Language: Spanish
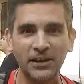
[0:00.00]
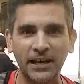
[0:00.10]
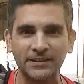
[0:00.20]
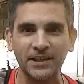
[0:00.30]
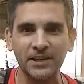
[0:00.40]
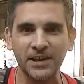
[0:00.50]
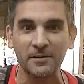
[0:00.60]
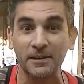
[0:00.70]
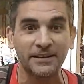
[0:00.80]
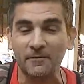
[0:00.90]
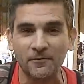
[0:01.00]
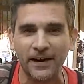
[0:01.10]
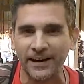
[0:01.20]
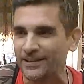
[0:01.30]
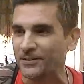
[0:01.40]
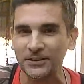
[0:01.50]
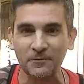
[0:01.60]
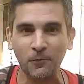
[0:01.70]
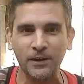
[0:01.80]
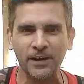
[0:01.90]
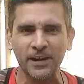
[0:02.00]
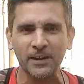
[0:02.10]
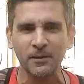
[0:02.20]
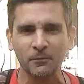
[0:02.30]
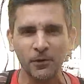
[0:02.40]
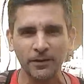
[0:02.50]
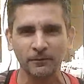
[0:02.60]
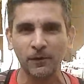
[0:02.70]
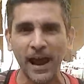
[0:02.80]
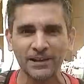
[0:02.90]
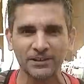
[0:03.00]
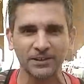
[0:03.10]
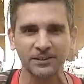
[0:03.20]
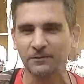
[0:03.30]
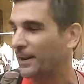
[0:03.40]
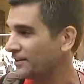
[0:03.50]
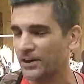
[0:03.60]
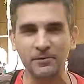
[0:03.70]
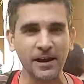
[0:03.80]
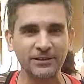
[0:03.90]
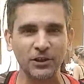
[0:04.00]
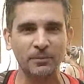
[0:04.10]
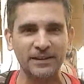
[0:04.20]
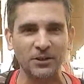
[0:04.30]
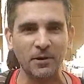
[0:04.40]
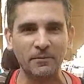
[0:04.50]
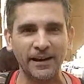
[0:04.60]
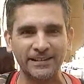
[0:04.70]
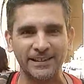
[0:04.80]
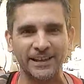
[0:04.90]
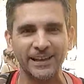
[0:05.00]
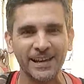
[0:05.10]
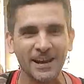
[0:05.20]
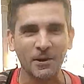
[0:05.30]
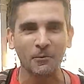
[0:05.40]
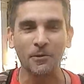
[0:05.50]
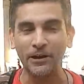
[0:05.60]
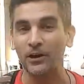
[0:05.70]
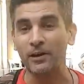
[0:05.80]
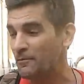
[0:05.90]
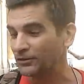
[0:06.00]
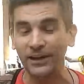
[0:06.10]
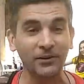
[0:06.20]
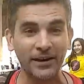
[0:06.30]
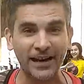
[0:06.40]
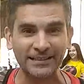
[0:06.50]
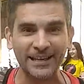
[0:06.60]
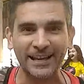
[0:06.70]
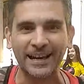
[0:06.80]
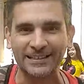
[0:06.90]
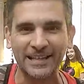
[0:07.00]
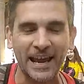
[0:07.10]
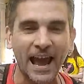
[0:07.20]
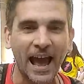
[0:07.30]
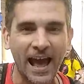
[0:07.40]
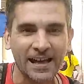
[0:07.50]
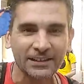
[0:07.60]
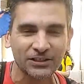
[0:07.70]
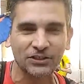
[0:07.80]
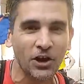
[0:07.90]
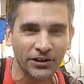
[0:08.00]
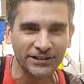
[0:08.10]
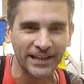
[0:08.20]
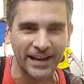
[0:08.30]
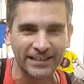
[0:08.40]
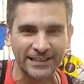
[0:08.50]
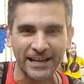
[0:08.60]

Cacería, me están pasando ¿quién fue? Fue flash, flash reverso pasó me parece. Bueno, les voy a mostrar lo que casé. Casé a Sorceres